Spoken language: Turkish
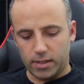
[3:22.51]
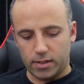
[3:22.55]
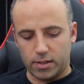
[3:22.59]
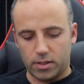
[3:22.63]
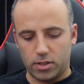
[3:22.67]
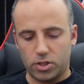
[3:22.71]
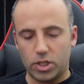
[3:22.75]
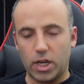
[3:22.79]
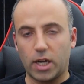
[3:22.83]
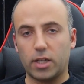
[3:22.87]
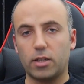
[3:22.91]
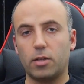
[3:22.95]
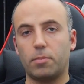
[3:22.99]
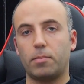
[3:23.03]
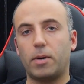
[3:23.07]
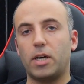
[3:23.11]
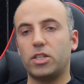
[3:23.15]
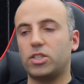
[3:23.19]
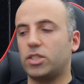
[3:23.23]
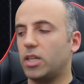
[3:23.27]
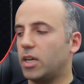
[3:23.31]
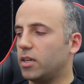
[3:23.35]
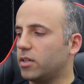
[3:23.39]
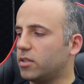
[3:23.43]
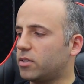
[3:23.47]
sıcaklık
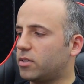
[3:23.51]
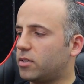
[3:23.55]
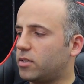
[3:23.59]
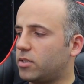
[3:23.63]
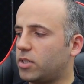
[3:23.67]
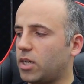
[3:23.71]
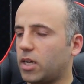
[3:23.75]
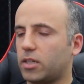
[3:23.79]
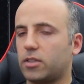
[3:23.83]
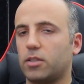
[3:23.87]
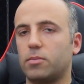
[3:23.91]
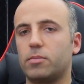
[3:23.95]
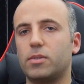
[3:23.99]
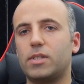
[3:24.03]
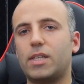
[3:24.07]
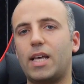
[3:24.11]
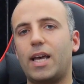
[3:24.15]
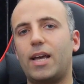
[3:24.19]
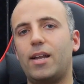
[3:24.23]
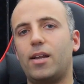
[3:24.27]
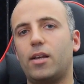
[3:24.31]
başlangıç sıcaklığımız